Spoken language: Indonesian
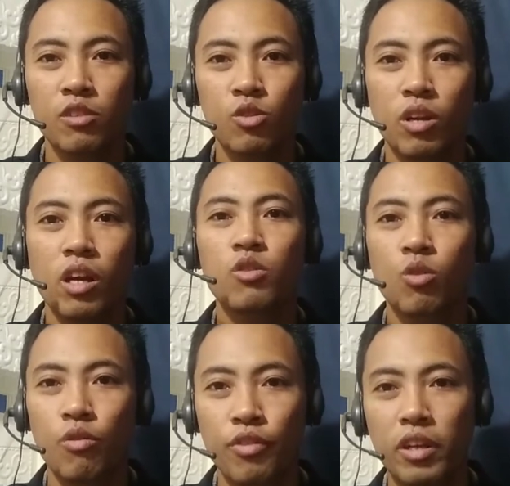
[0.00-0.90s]
sudah
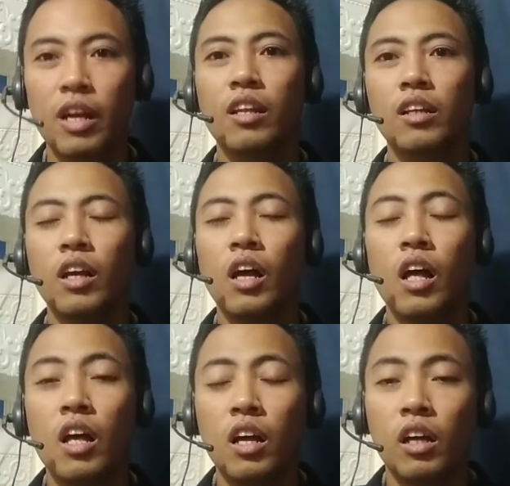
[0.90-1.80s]
cukup viral.
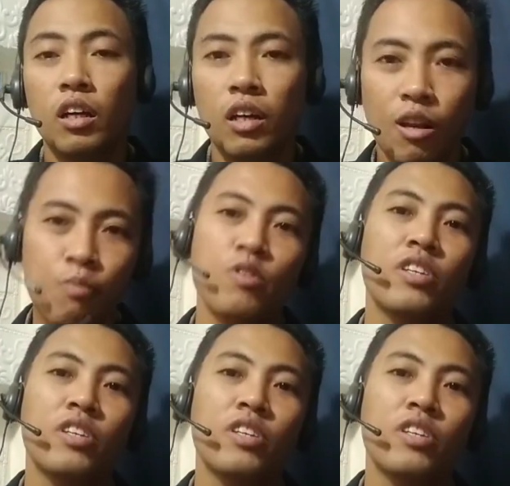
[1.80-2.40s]
Kalaupun